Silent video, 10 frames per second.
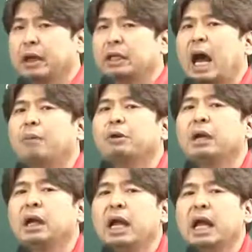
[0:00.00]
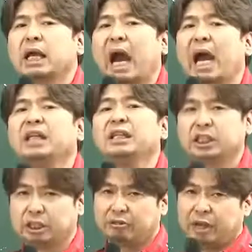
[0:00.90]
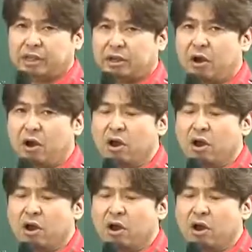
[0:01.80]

남을 가르치기 위해서.